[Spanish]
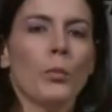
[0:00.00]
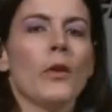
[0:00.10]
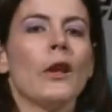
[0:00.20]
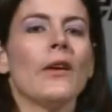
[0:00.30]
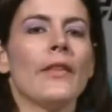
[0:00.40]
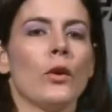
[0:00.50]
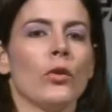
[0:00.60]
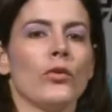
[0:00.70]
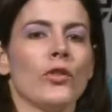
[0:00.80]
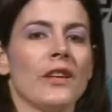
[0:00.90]
Un modelo de
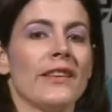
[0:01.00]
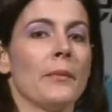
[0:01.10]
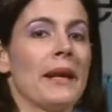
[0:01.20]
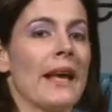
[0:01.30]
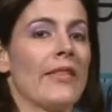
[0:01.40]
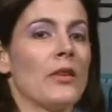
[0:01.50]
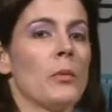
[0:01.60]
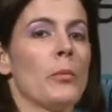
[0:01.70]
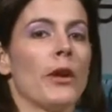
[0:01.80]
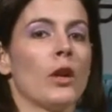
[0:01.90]
negocios es el
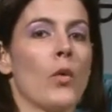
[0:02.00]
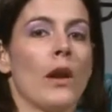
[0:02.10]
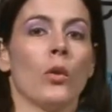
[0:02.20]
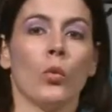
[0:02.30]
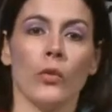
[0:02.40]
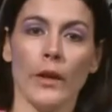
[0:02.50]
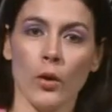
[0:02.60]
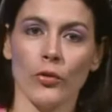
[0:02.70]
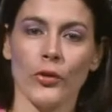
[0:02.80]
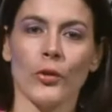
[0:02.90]
mecanismo por el cual un
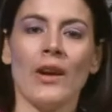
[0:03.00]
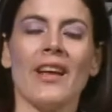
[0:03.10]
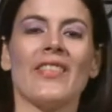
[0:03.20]
negocio